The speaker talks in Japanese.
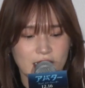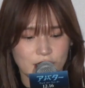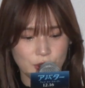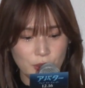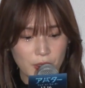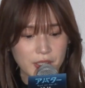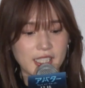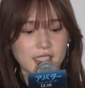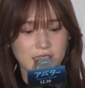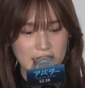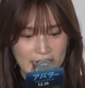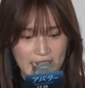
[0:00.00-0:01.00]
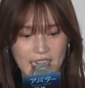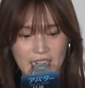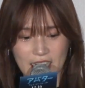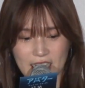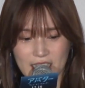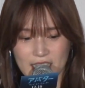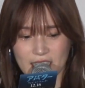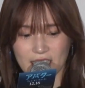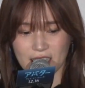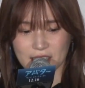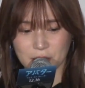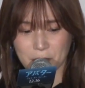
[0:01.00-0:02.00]
そうですね
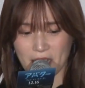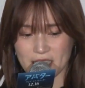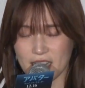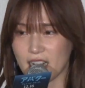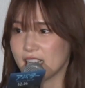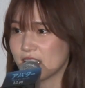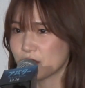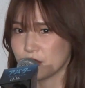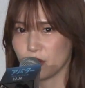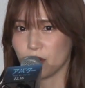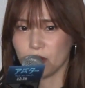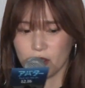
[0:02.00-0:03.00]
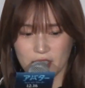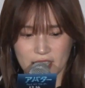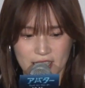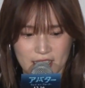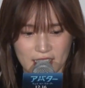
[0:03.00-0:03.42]
あスパイダー役の、はい、